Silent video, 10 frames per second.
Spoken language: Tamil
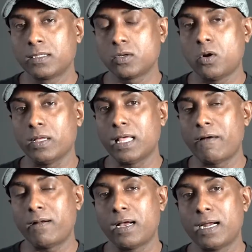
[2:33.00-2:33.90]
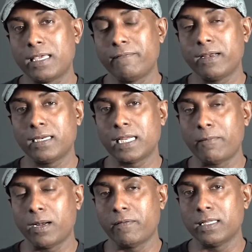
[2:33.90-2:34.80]
ஸோ இந்த அழகான ஈவினிங்
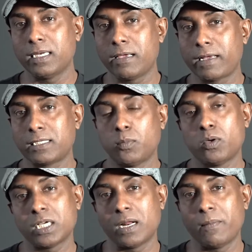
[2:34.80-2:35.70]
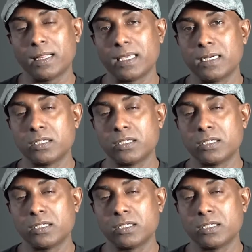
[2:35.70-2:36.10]
டைமில் வந்து நீங்கள் எக்ஸ்போஷராக பார்த்தீங்கன்னு